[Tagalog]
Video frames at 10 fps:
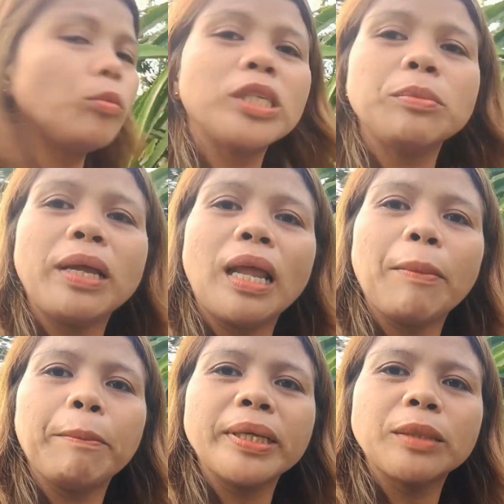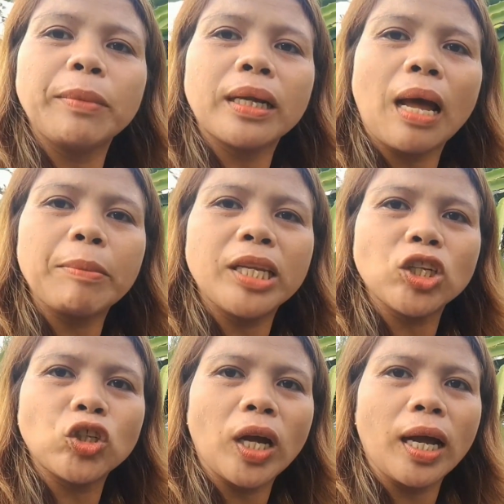so mas malap mas marami
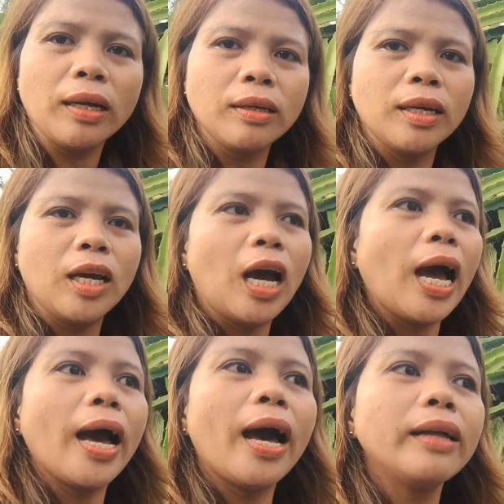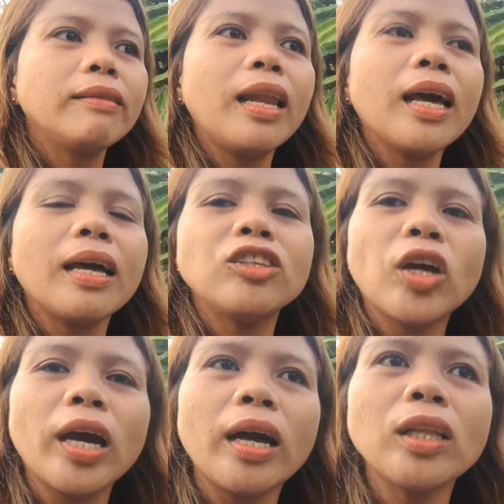na siya. Uh, at dalak at
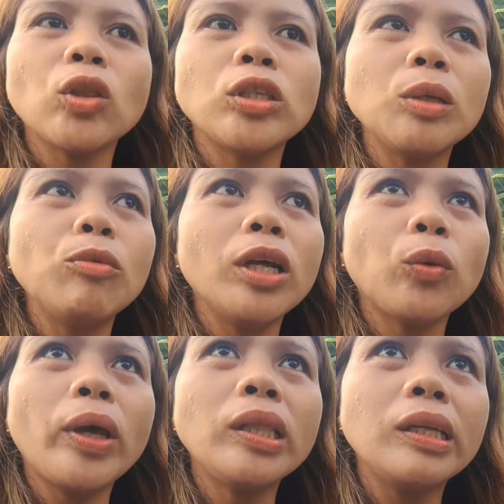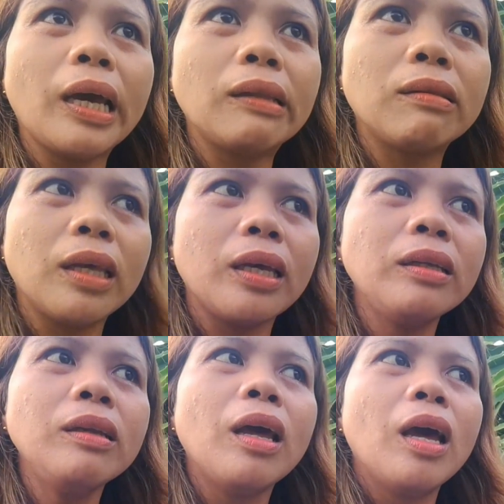saka simula
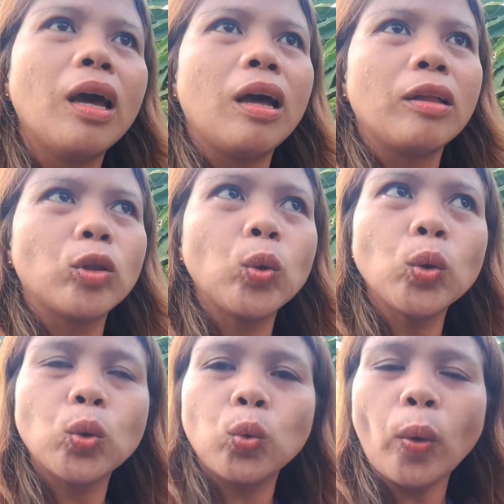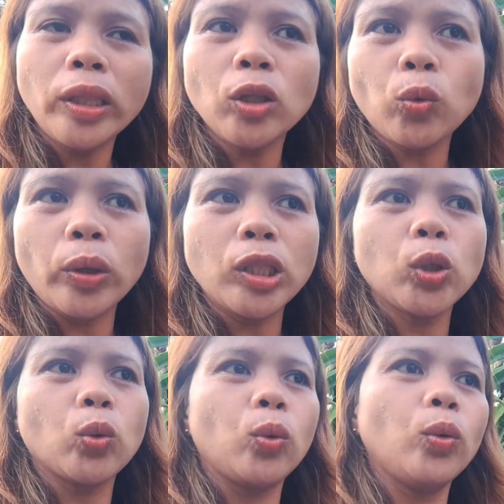2019 to 2022,
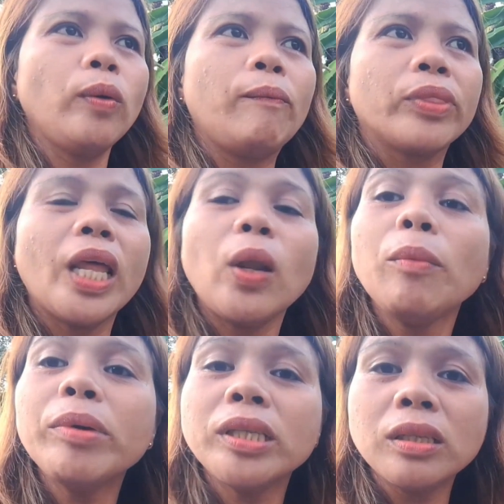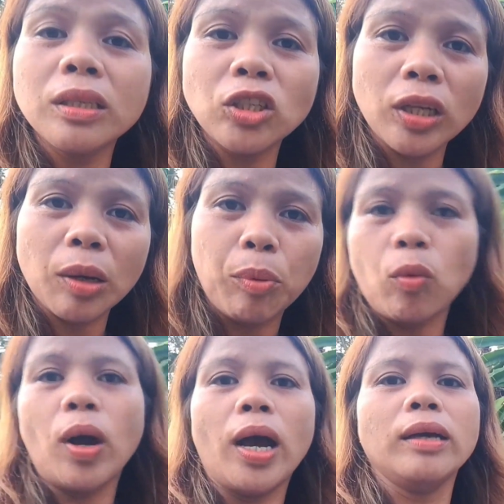dalawang beses na siya
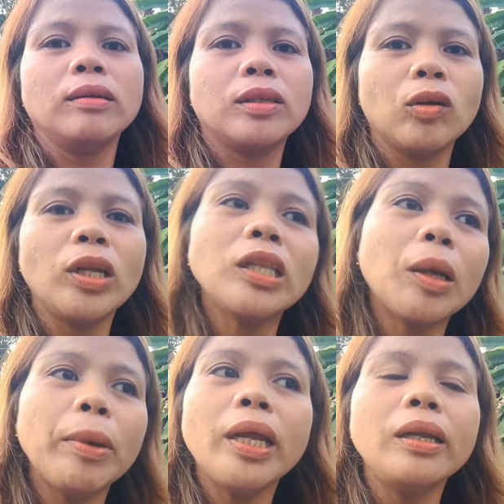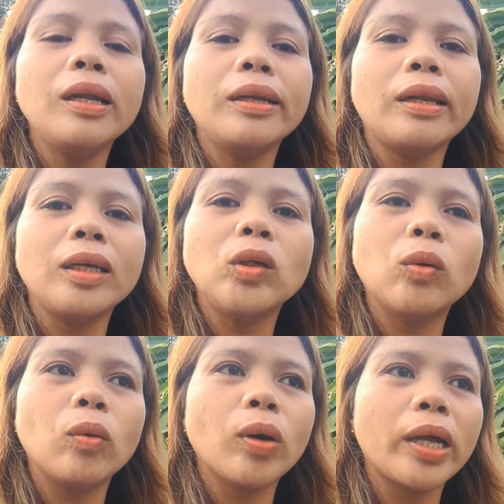nagbunga. So, natikman na nila nanay
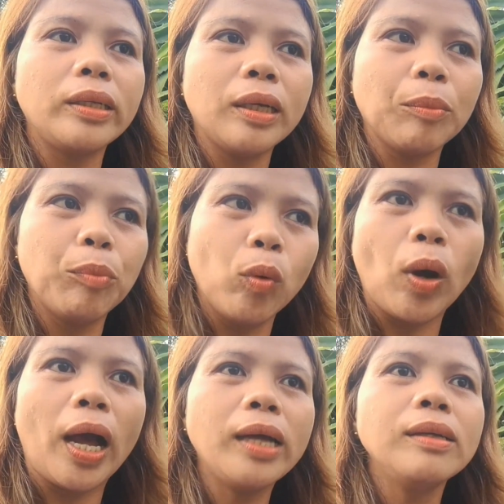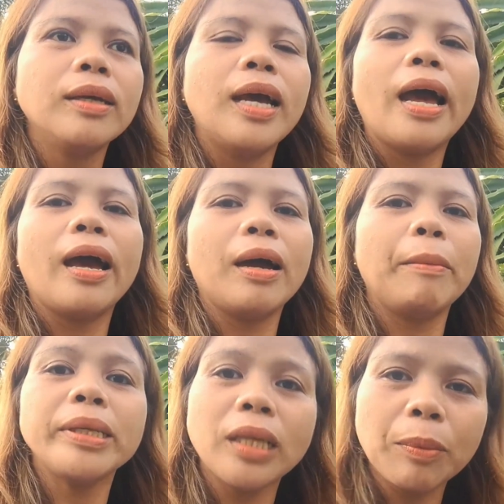yung kanyang bunga. Uh,
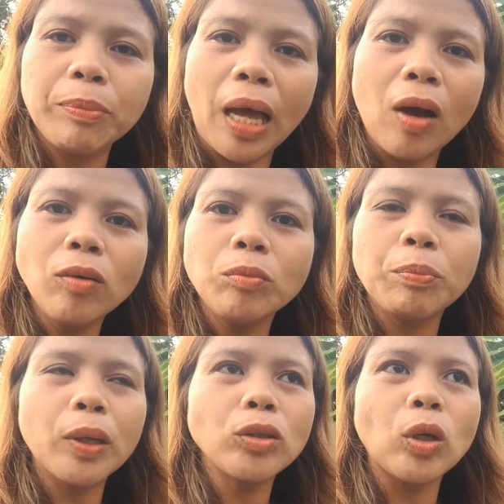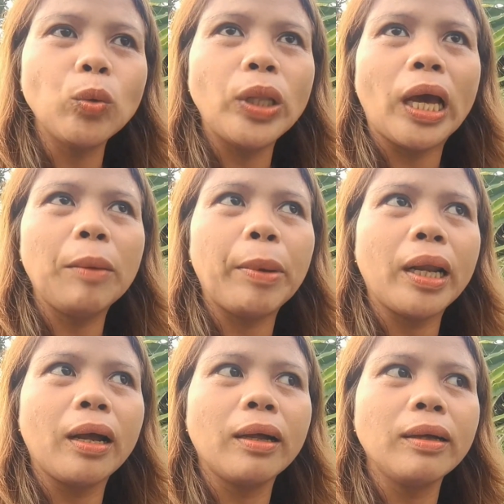masarap daw. Pero sa una,
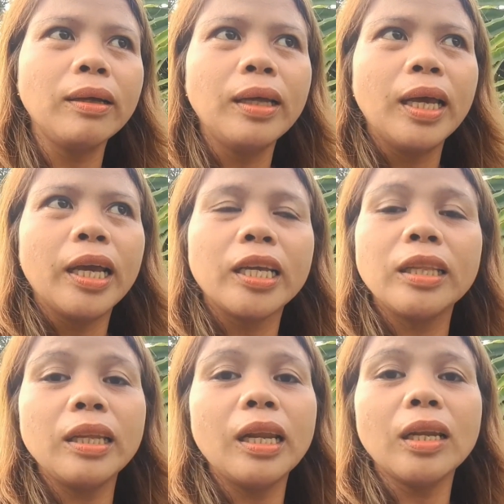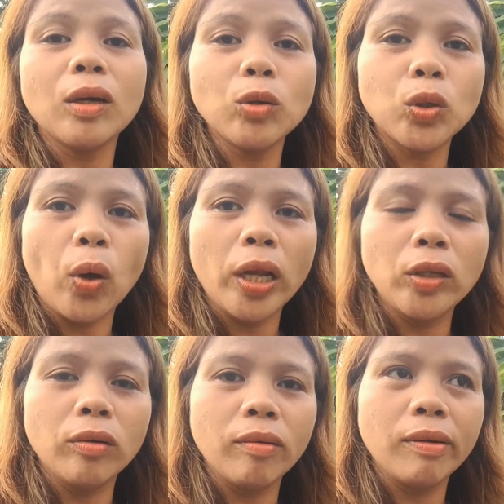parang hindi nila nagustuhan
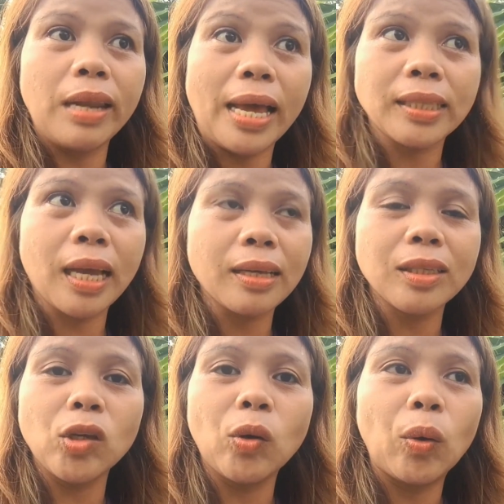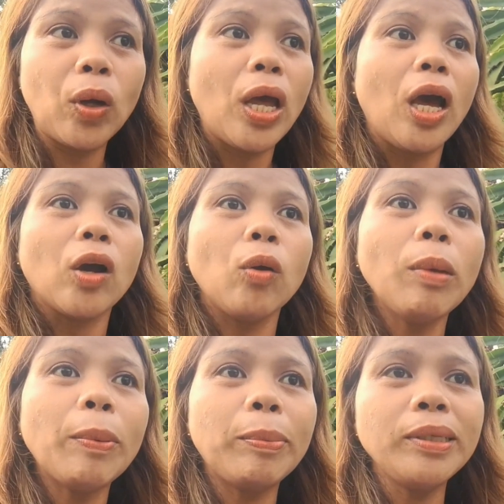yung lasa. Kasi yung, kung
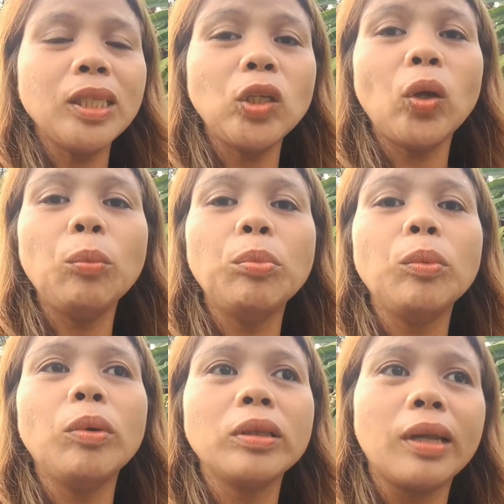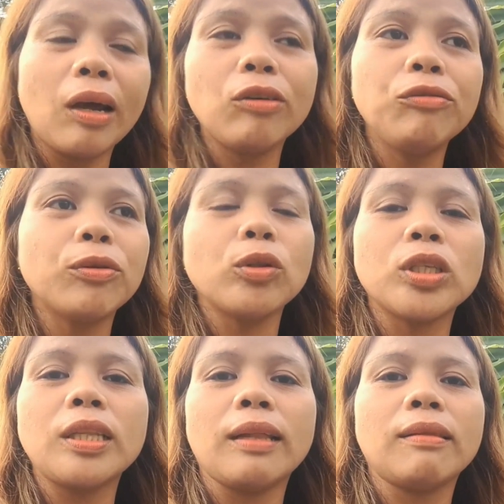mapapansin nyo yung dragon
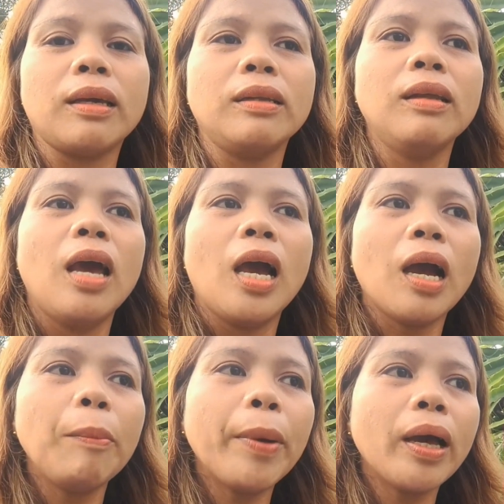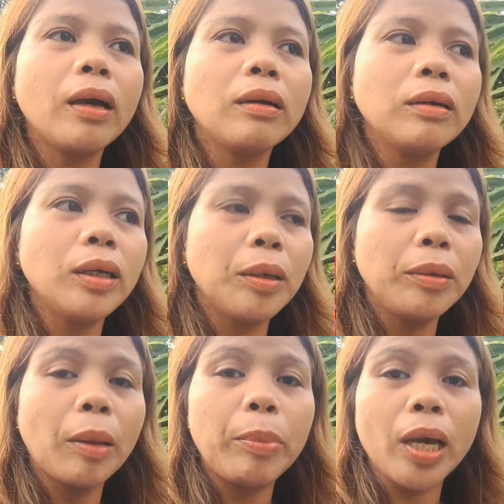fruits natin, kapag uh,
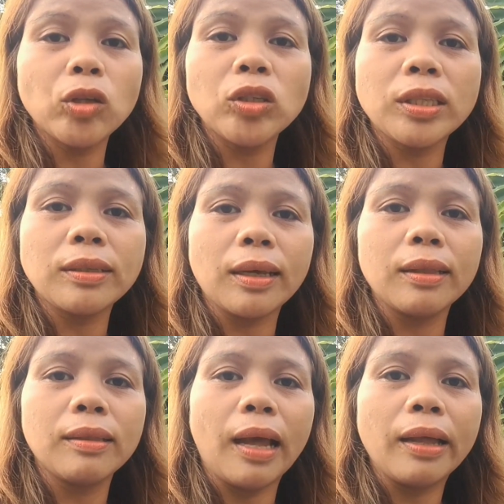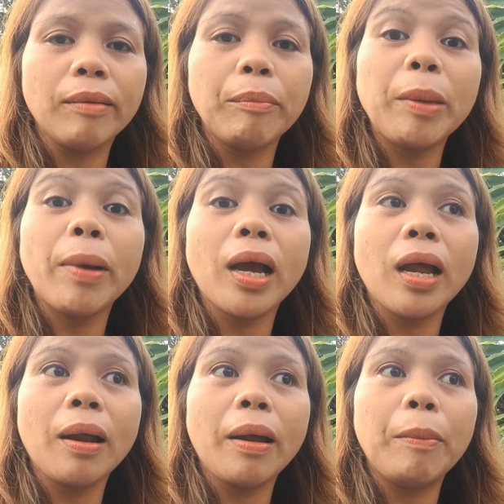nabiak nyo sa, sa gitna, may mga
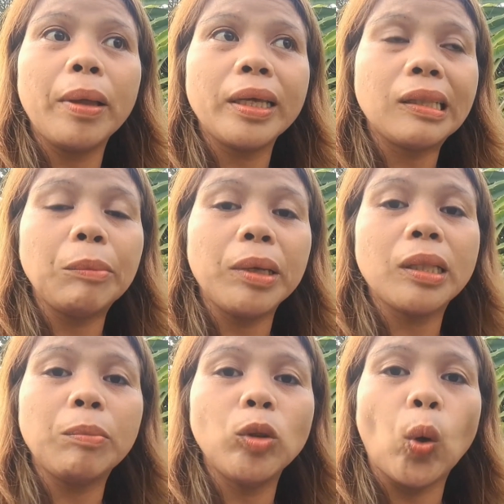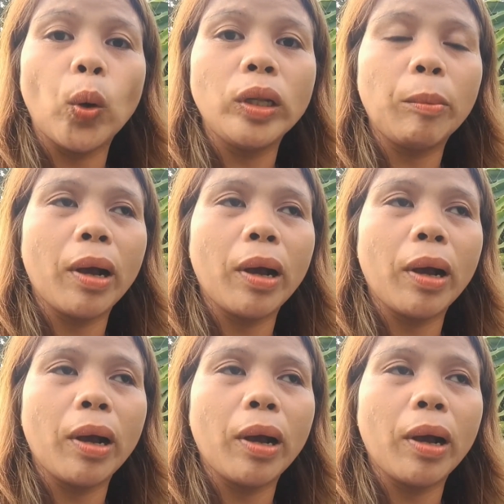itim-itim doon ng